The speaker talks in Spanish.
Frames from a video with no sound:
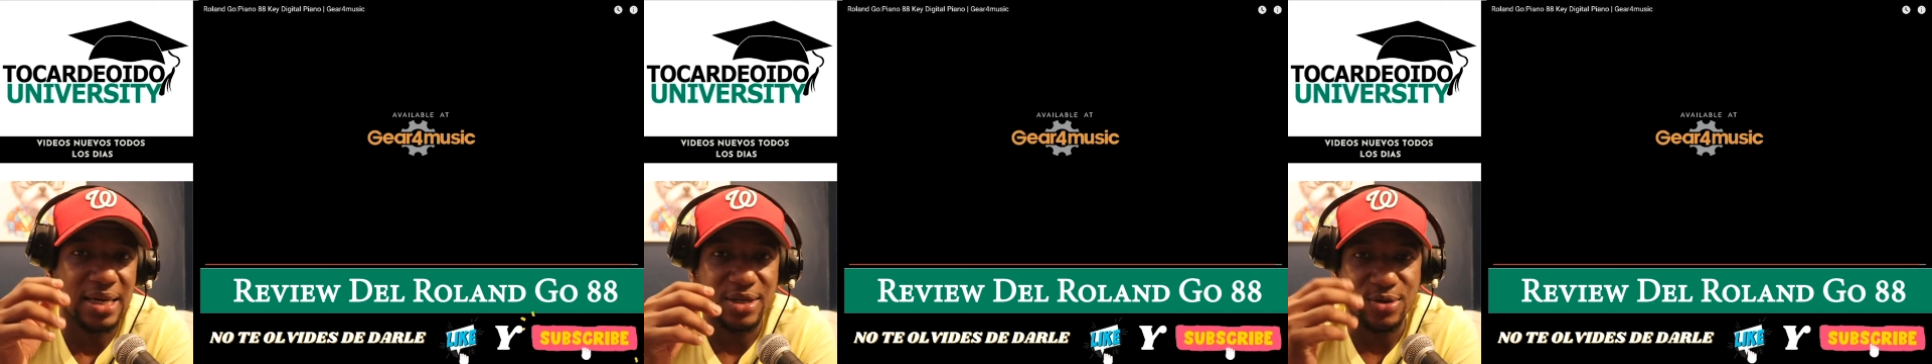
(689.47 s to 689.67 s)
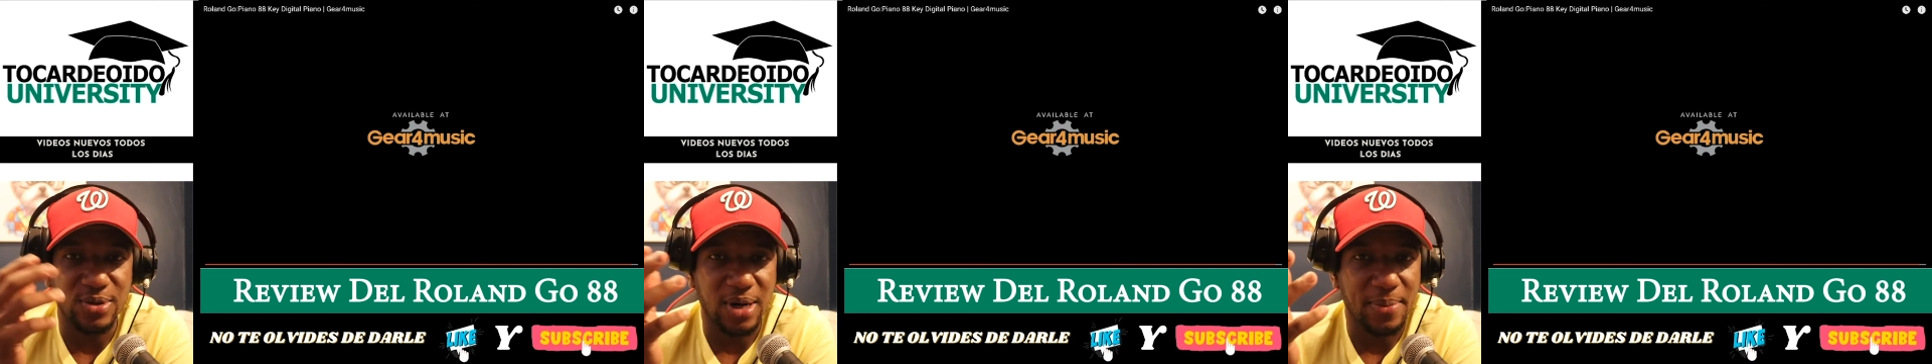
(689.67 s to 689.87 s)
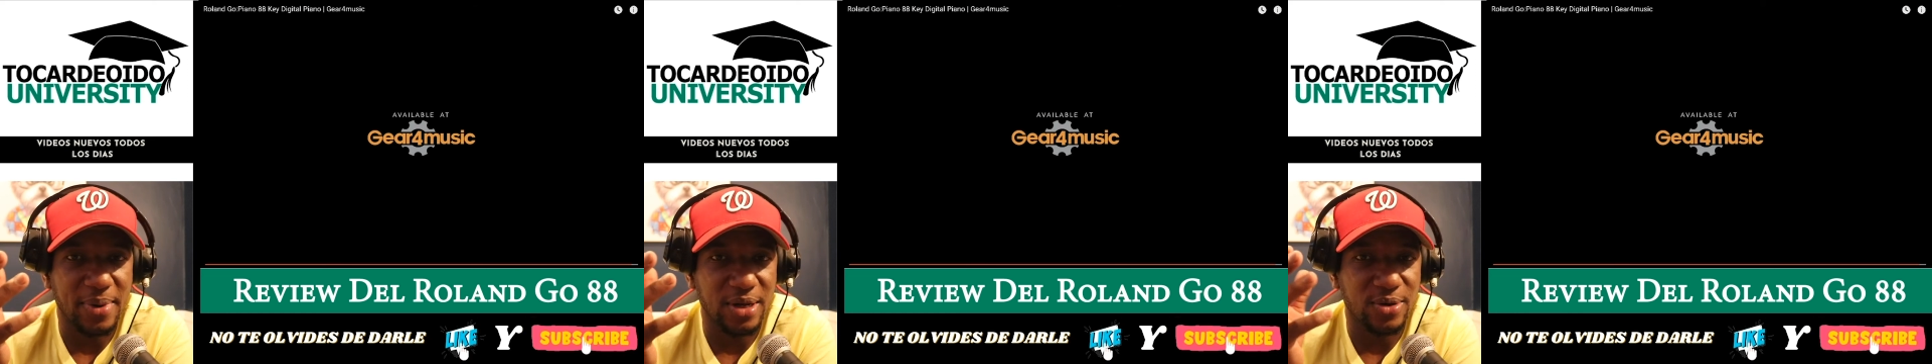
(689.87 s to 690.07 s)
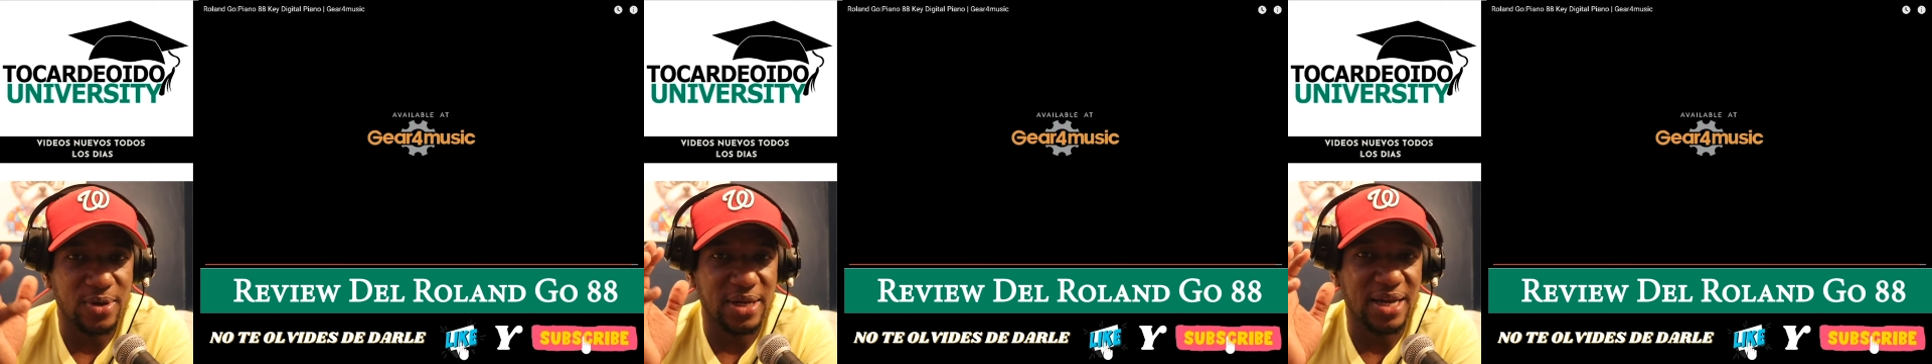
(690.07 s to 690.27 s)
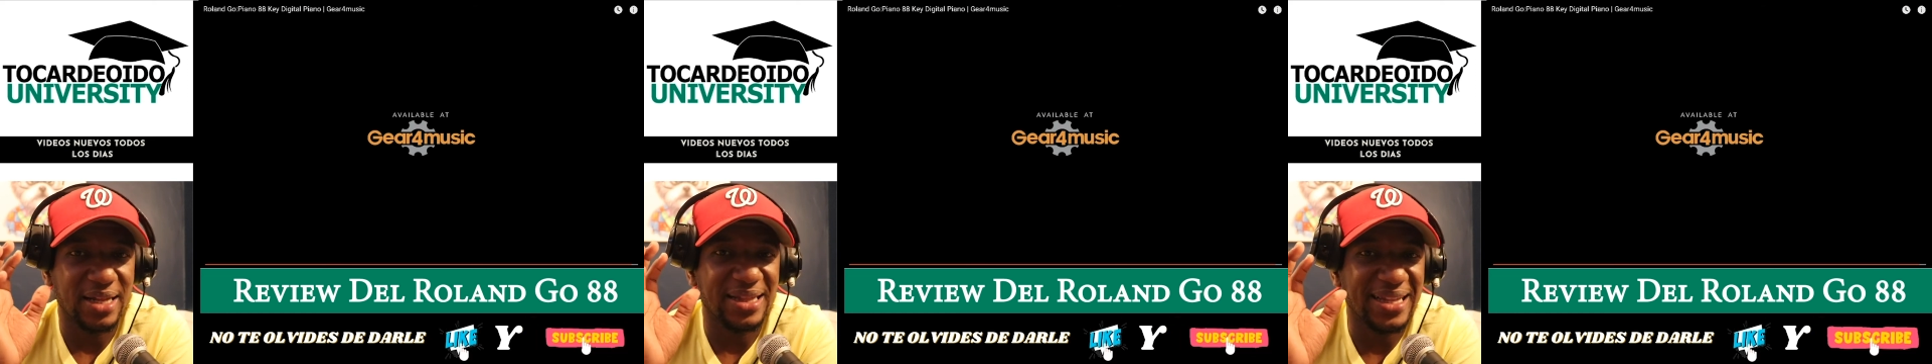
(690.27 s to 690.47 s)
en su gran
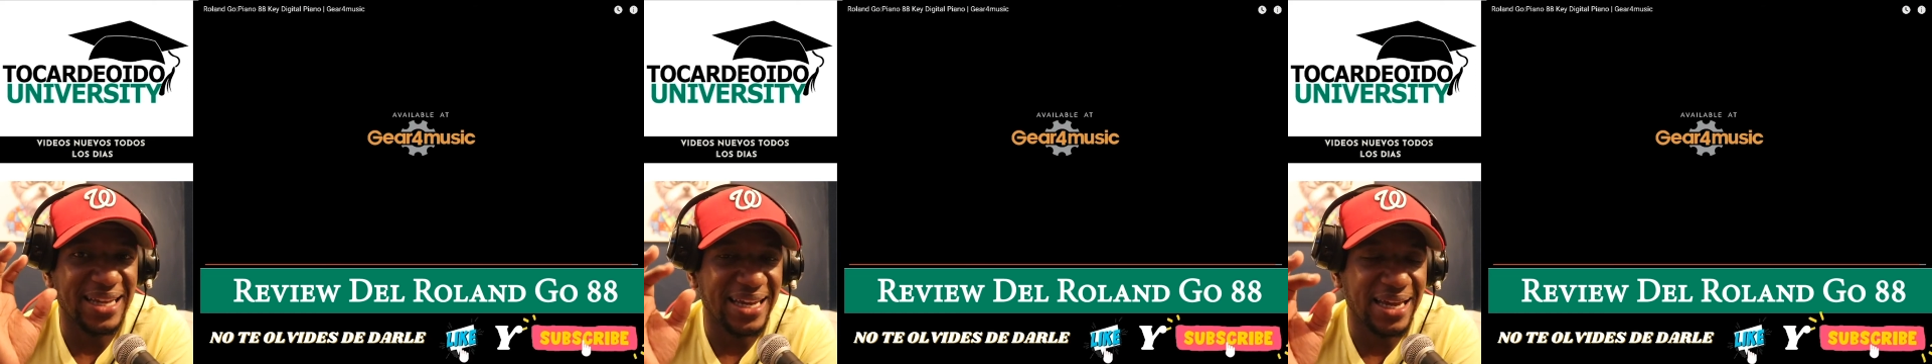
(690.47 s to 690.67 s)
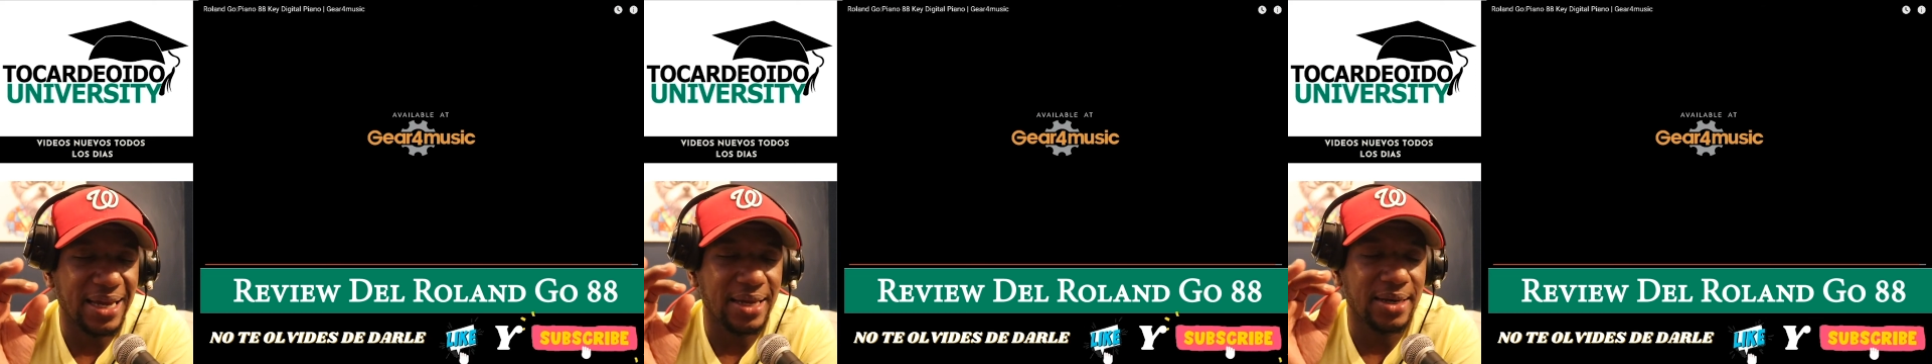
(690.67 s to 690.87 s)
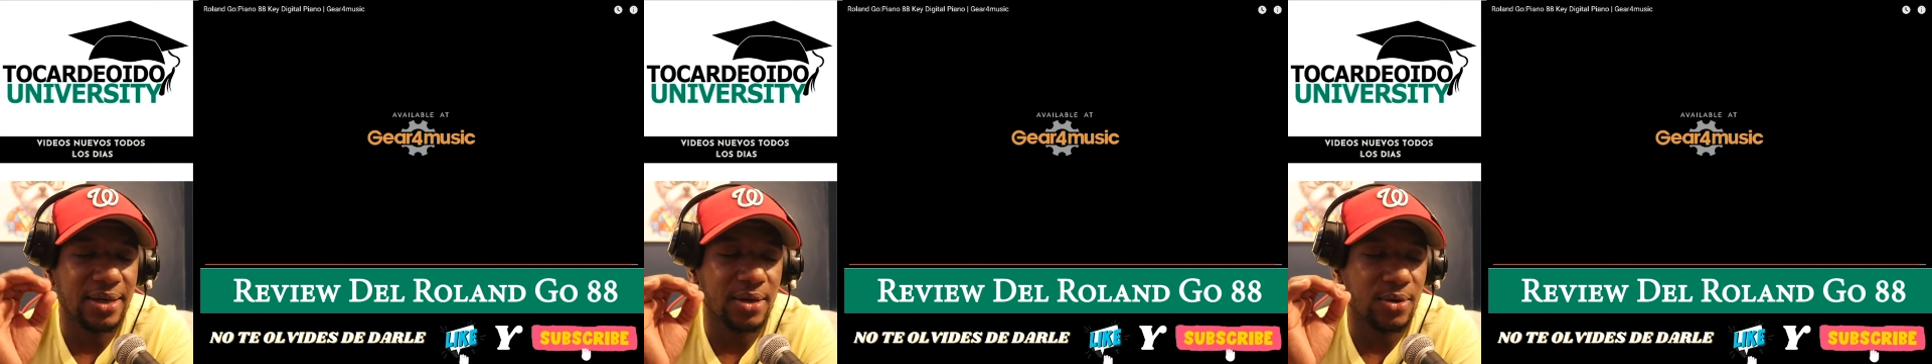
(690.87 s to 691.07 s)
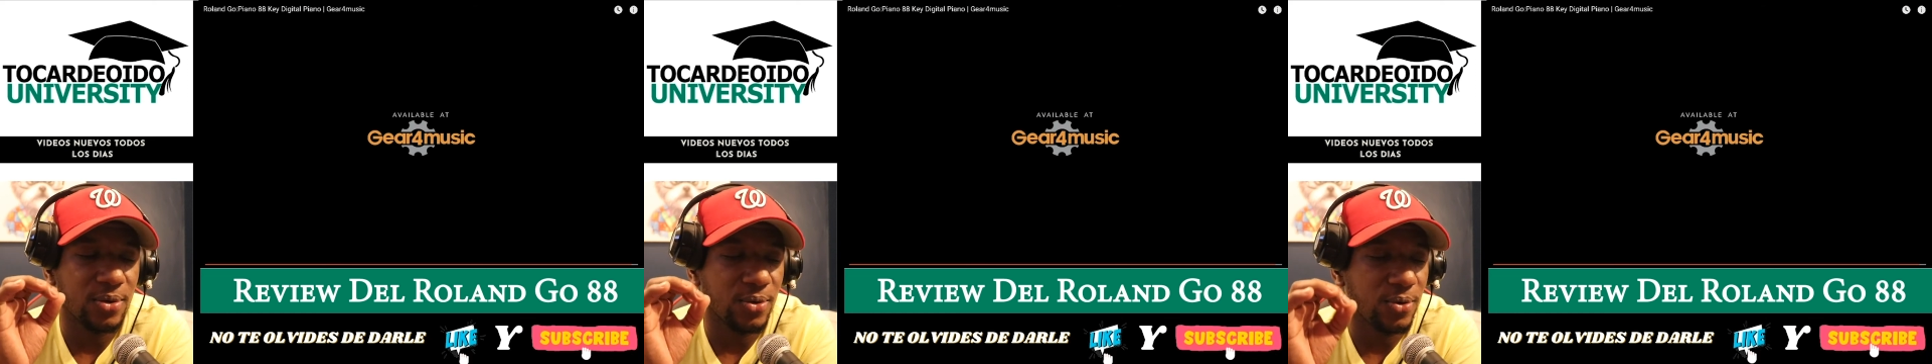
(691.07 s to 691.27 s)
mayoría, tienen